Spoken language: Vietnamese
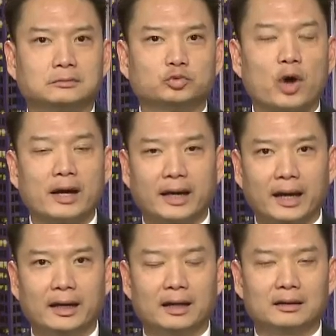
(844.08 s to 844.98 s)
Hoa
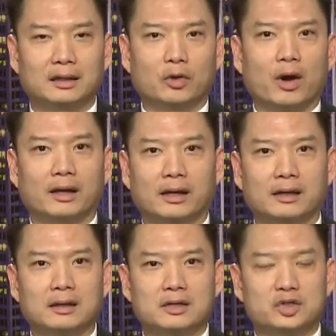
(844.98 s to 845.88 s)
Kỳ đó thì Hoa
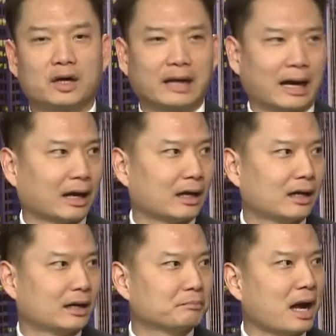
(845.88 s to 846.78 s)
Kỳ cho rằng
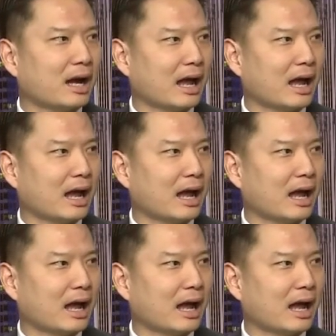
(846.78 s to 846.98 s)
Bắc